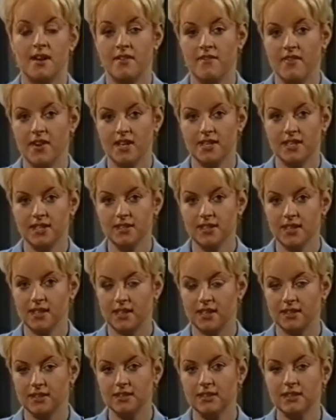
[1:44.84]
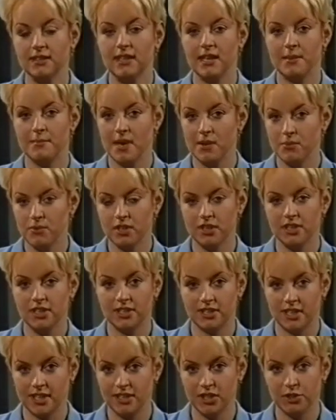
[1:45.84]
Rewelacyjne kredyty dla małych
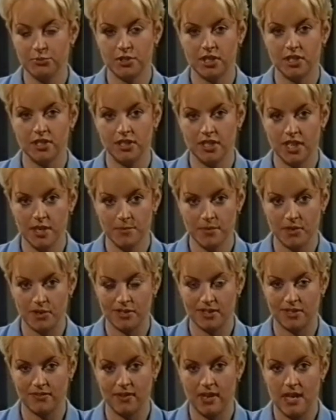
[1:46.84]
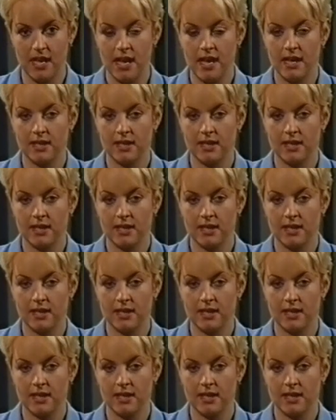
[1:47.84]
i średnich przedsiębiorstw.